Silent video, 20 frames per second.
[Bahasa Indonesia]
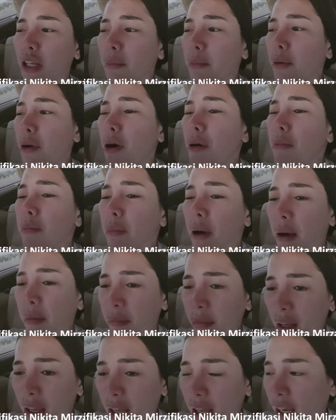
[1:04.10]
harus ke Propam
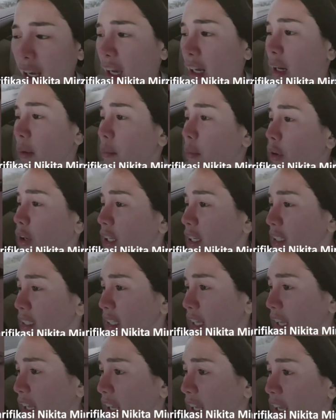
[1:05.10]
karena
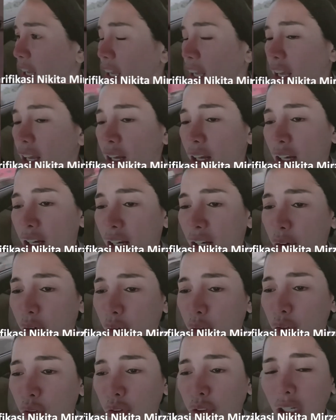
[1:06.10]
polisi
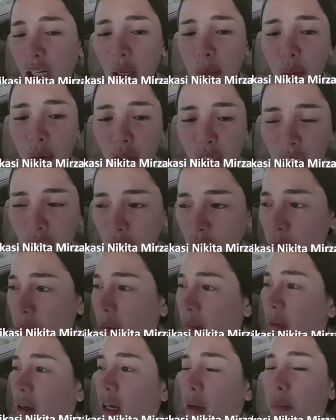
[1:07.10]
untuk dilaporin itu
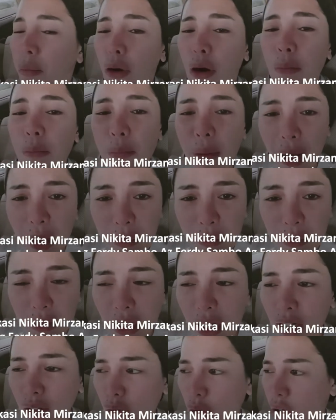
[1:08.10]
memang ke Propam
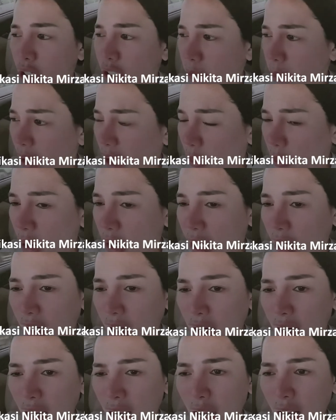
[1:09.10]
dan gue sebagai warga
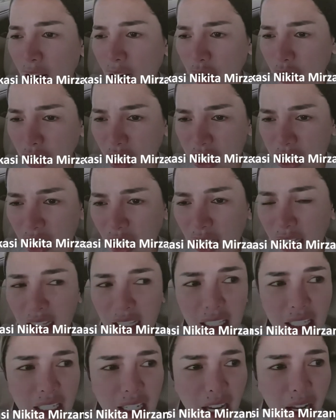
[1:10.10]
negara Indonesia yang
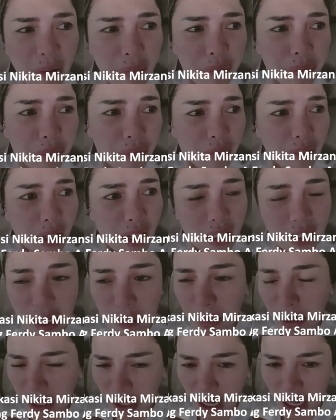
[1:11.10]
tidak
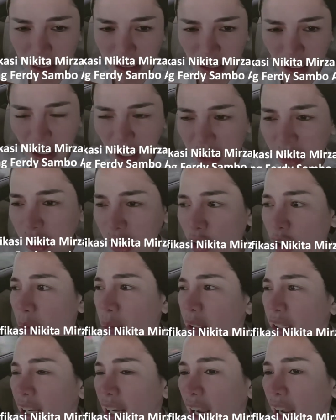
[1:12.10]
dapat keadilan ya gue
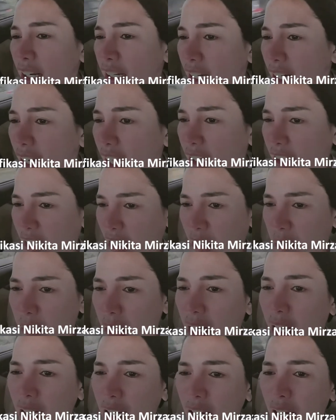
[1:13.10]
minta keadilan ya
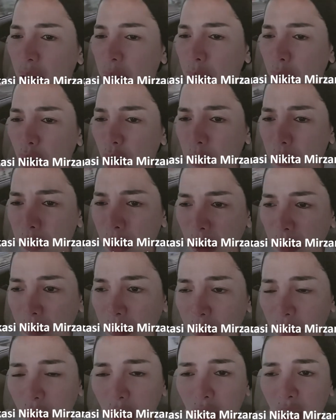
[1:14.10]
kemana ya ke Propam
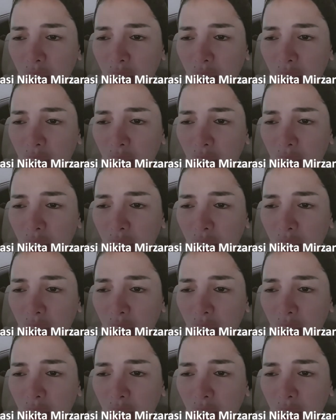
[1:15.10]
